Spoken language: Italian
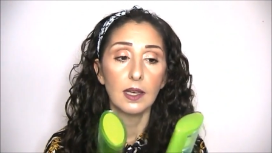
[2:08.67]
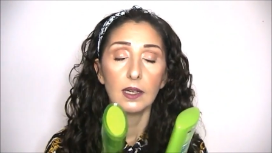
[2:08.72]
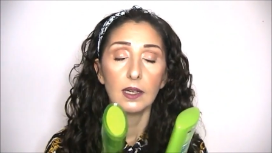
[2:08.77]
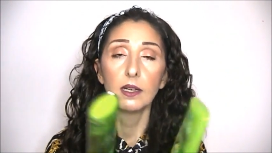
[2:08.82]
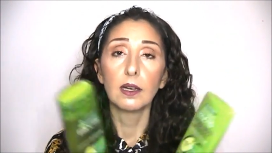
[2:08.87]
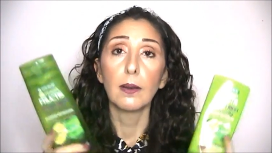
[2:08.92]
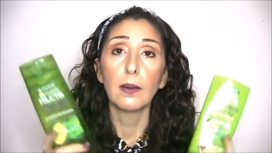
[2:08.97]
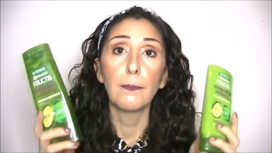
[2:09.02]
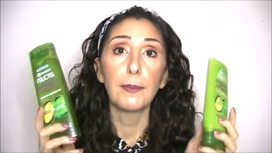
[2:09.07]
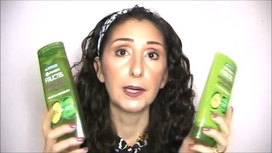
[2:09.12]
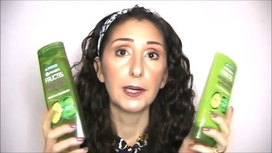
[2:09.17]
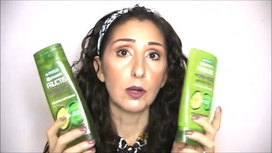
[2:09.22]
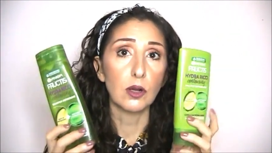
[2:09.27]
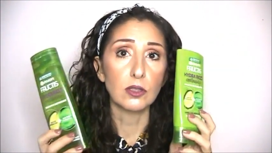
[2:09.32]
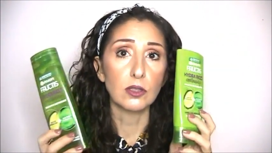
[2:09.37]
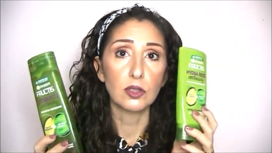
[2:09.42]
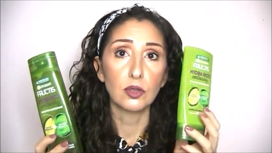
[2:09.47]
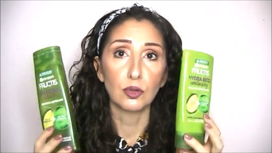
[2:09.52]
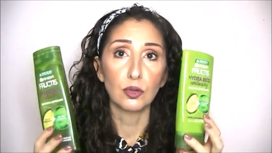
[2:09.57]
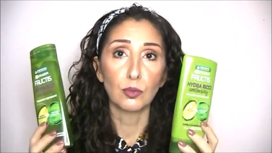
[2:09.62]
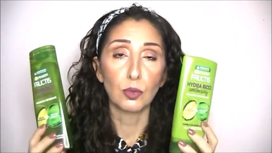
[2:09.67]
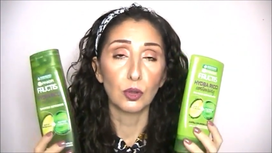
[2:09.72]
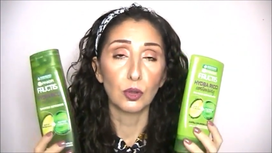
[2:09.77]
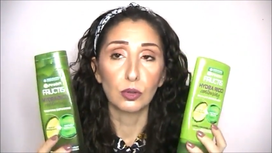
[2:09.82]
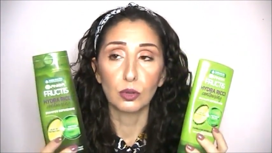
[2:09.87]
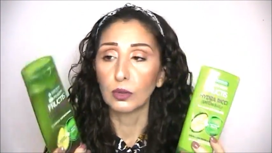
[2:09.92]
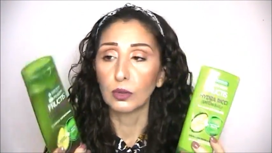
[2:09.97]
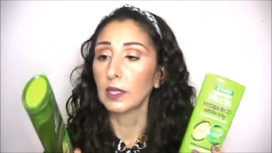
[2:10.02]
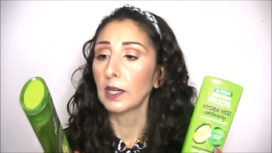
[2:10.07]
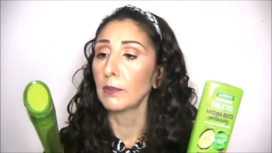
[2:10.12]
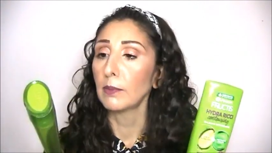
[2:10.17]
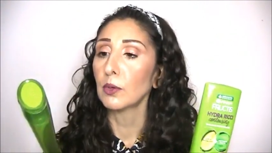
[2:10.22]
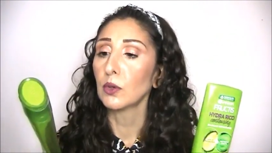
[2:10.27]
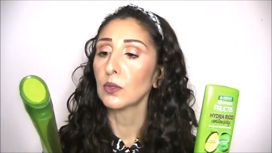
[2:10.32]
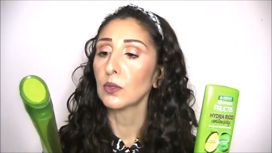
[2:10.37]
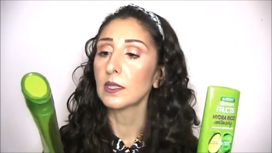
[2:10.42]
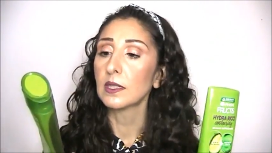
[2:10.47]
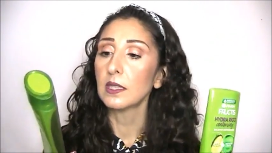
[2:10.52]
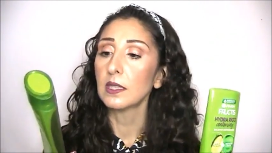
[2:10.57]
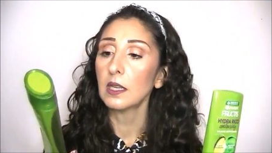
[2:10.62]
uh, eh, però sono molto
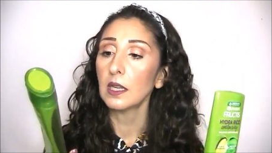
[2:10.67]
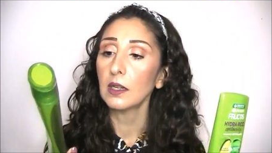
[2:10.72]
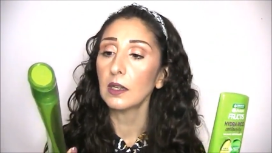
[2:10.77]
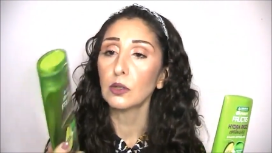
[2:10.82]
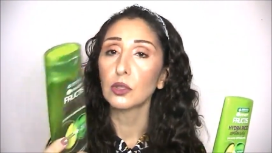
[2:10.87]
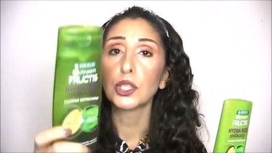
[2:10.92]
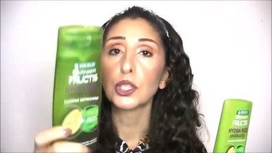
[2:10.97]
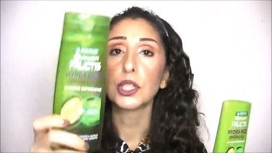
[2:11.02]
cremosi lo